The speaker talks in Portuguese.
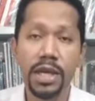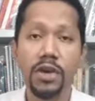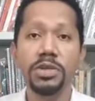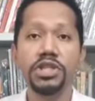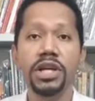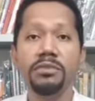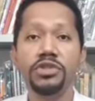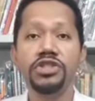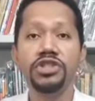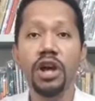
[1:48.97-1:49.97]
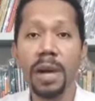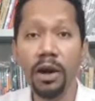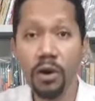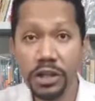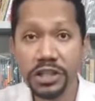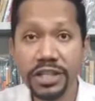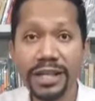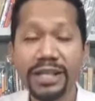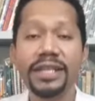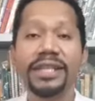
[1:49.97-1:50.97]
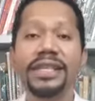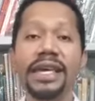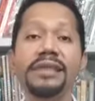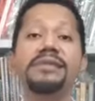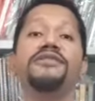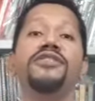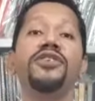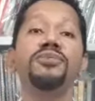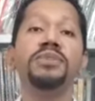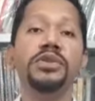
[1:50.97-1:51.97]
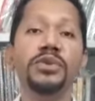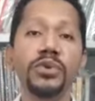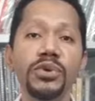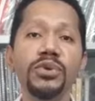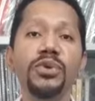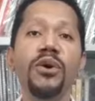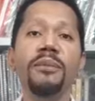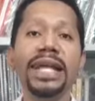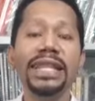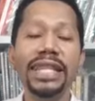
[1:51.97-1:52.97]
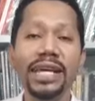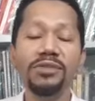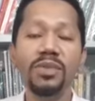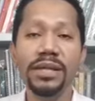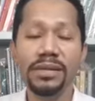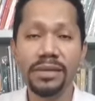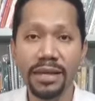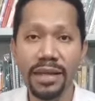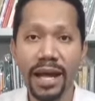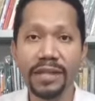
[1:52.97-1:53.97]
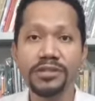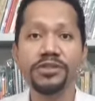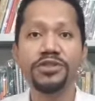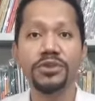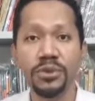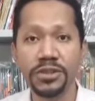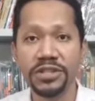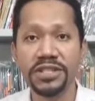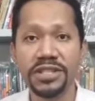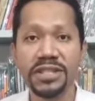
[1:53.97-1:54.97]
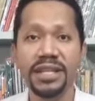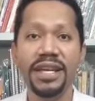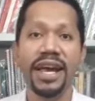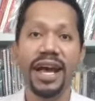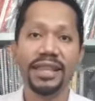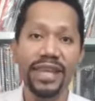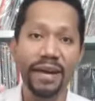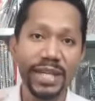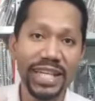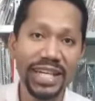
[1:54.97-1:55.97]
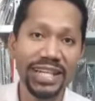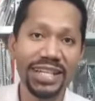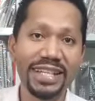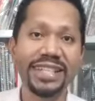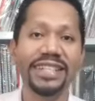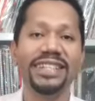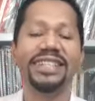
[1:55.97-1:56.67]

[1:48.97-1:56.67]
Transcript: Eu me chamo de Jalma Rocha e esse foi o Minuto Combatendo a Ansiedade de hoje. Até amanhã!